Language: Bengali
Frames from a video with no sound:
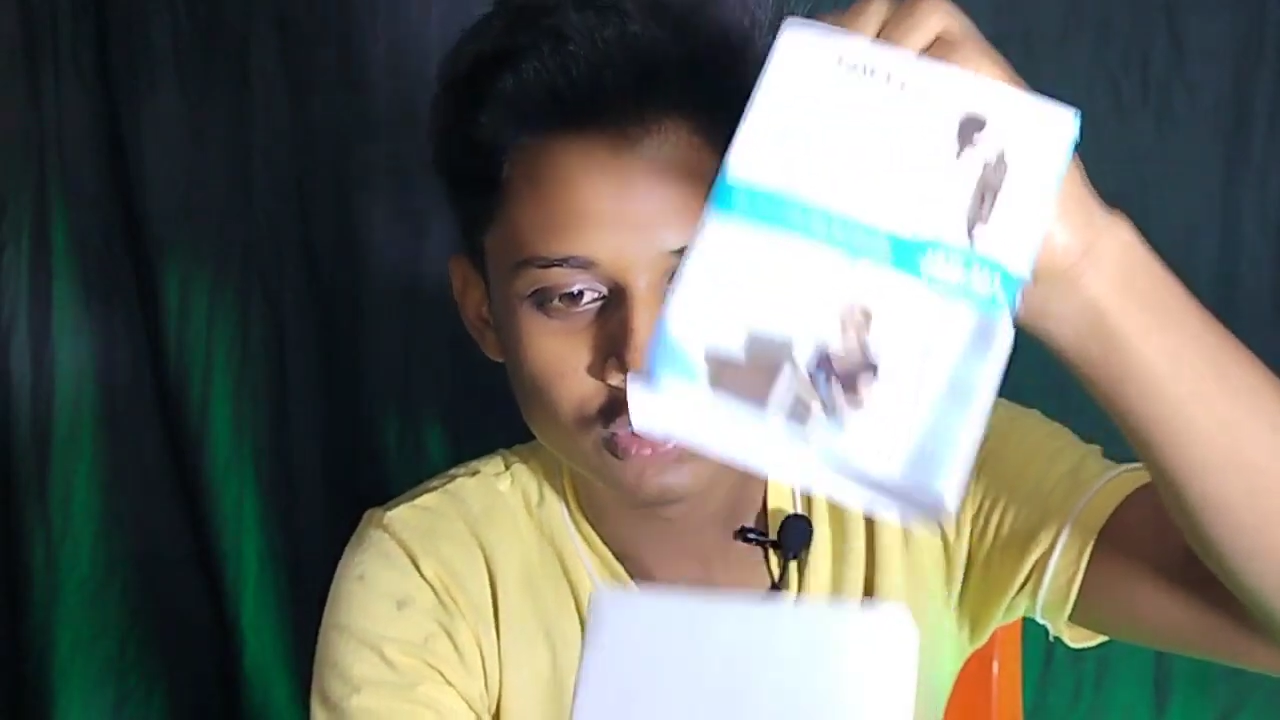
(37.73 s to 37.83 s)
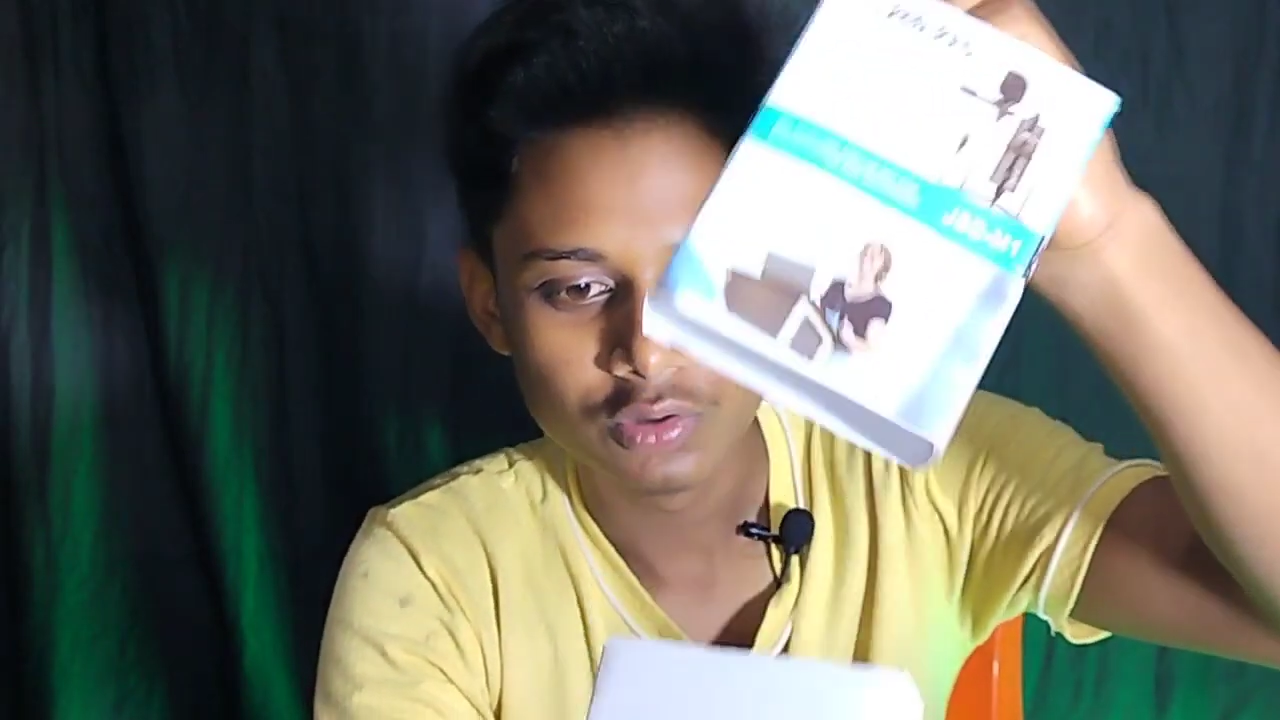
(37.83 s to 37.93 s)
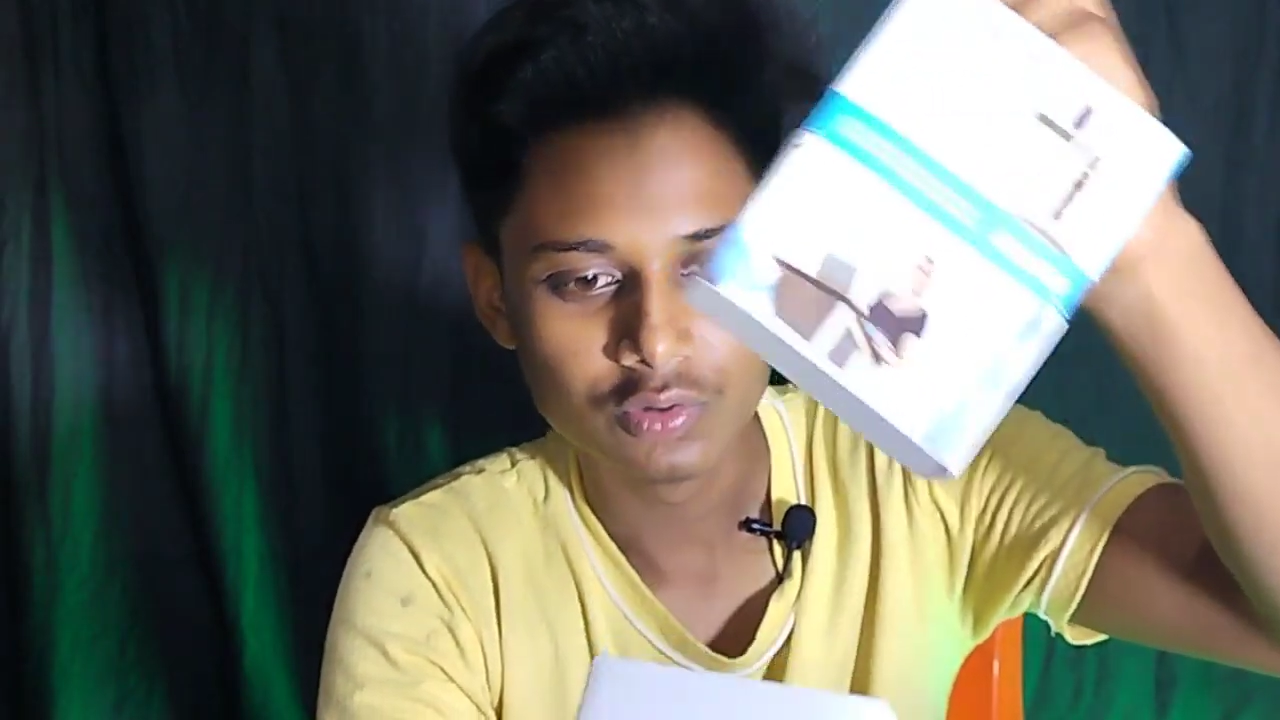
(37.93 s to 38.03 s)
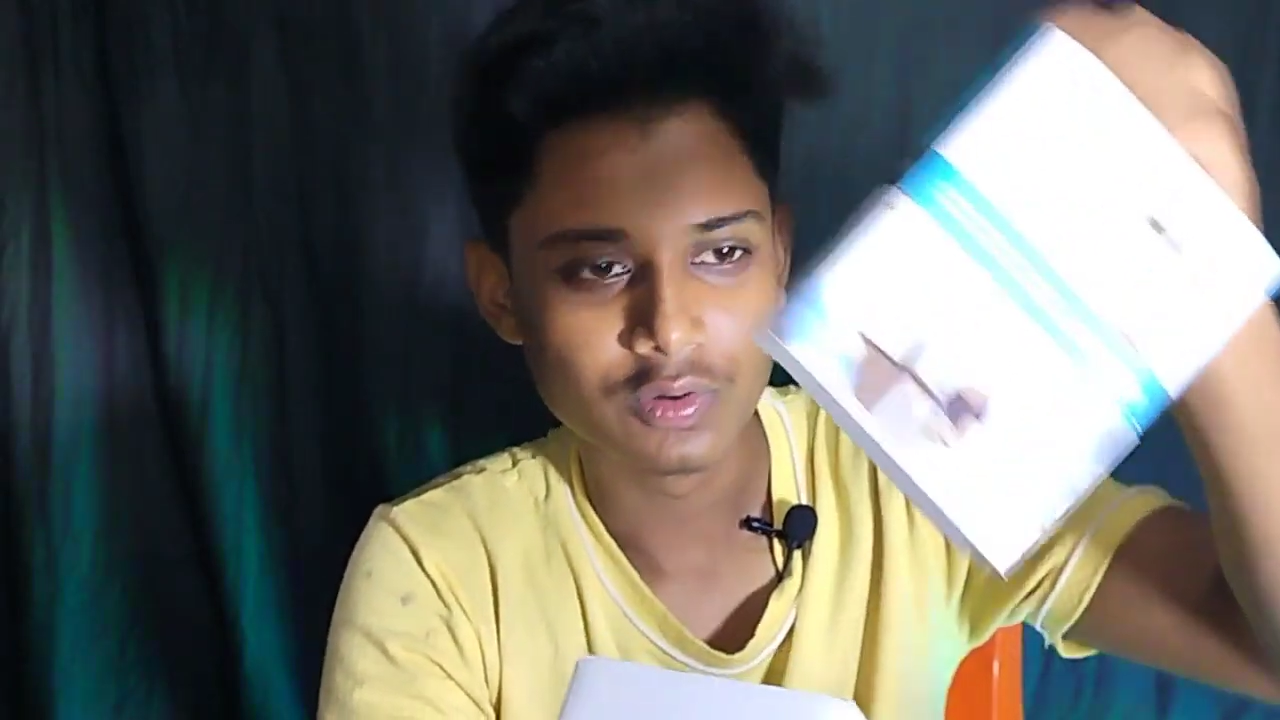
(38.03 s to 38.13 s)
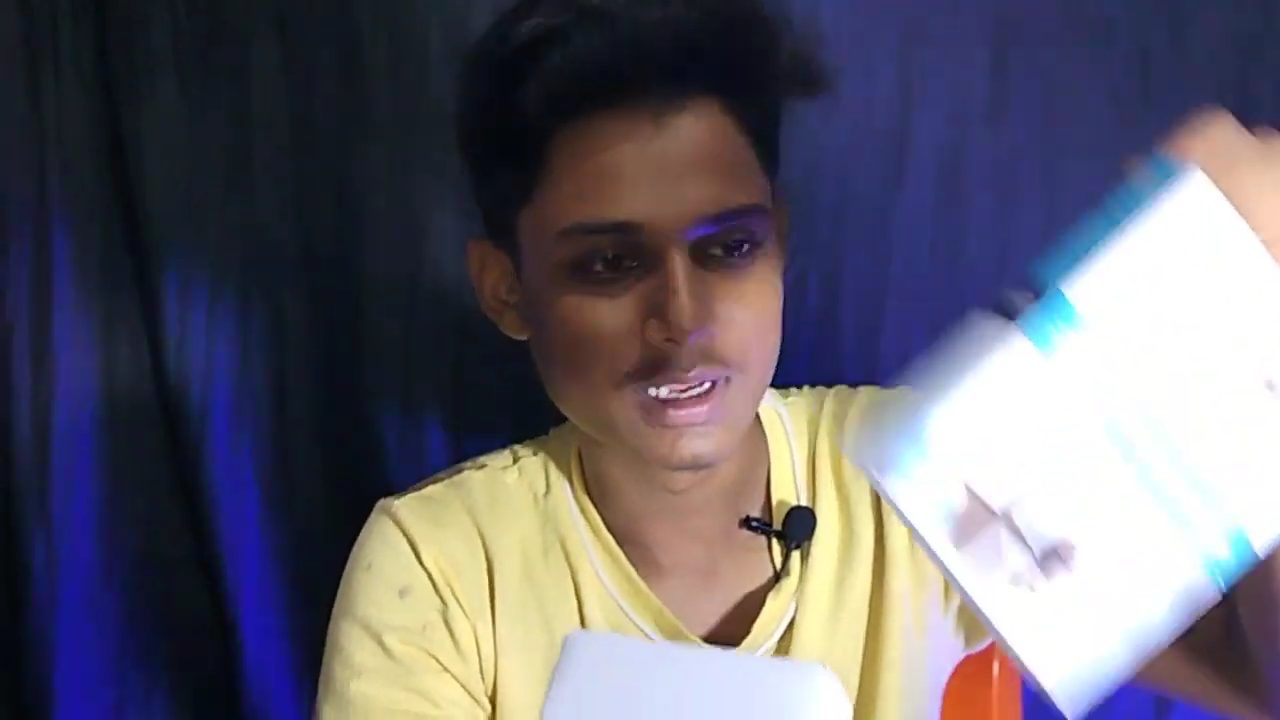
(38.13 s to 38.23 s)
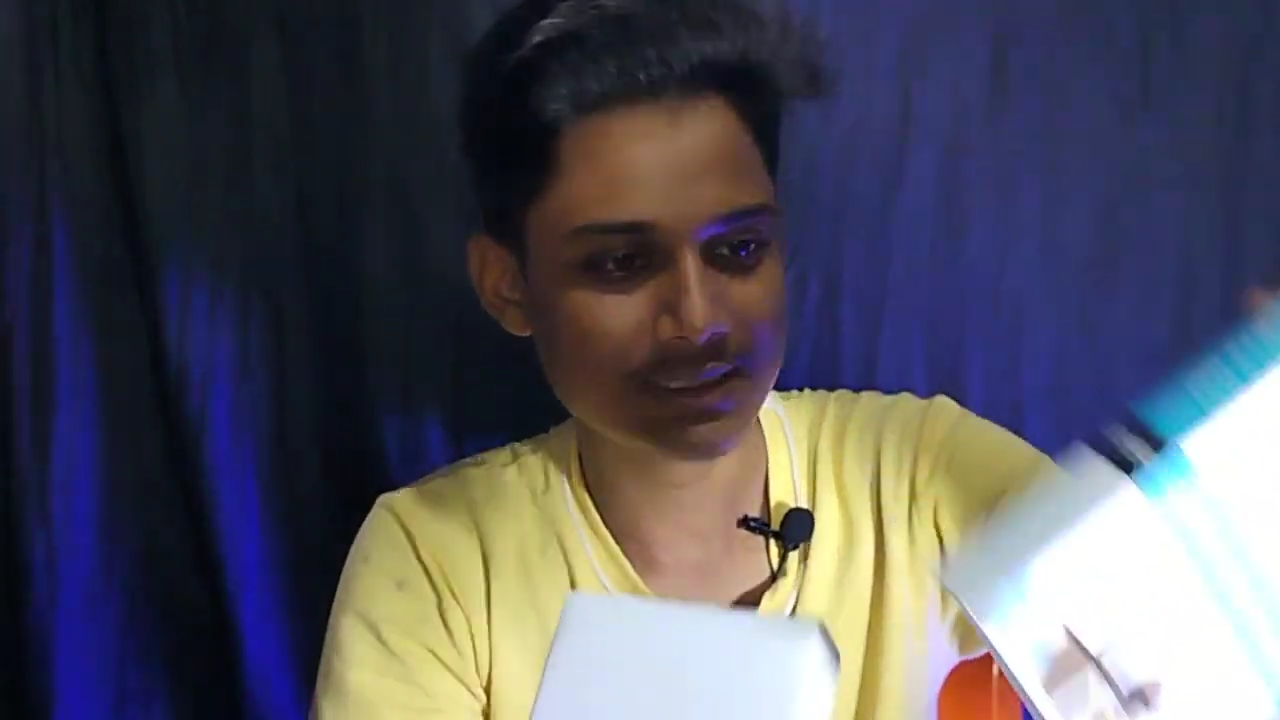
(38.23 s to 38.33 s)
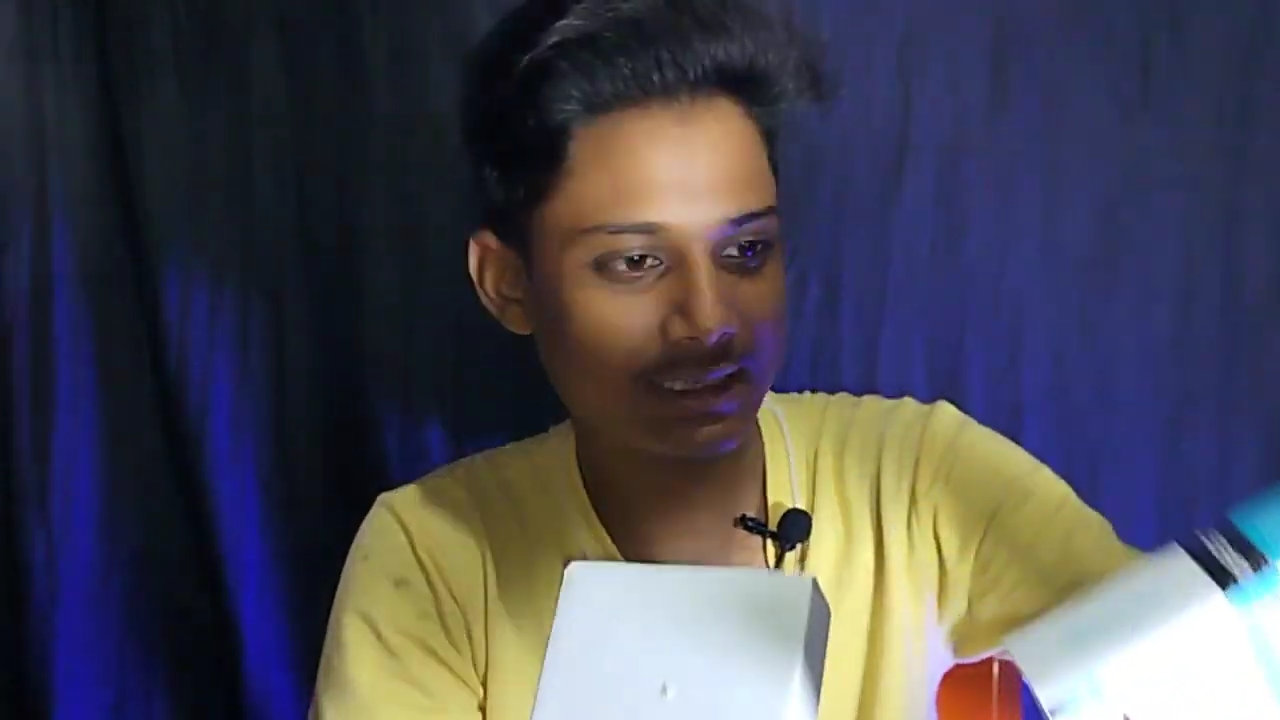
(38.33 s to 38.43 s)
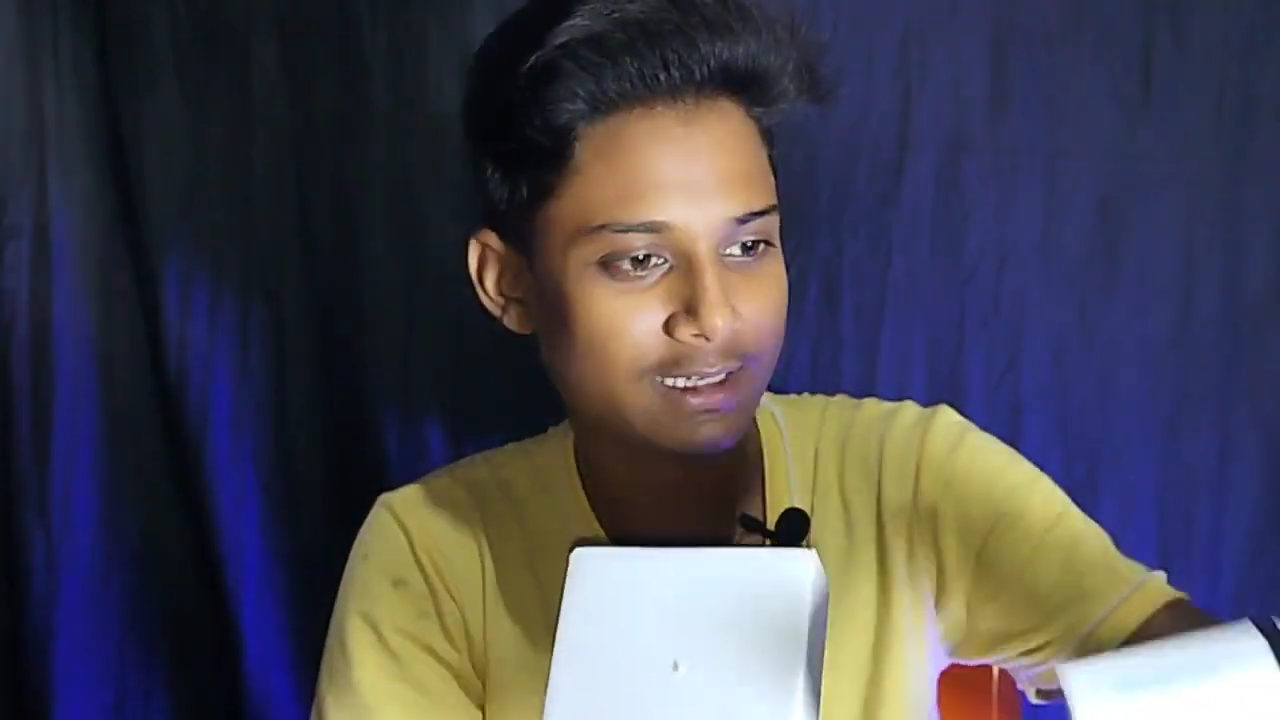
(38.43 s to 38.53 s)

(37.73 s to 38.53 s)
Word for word: তো গাইস এটা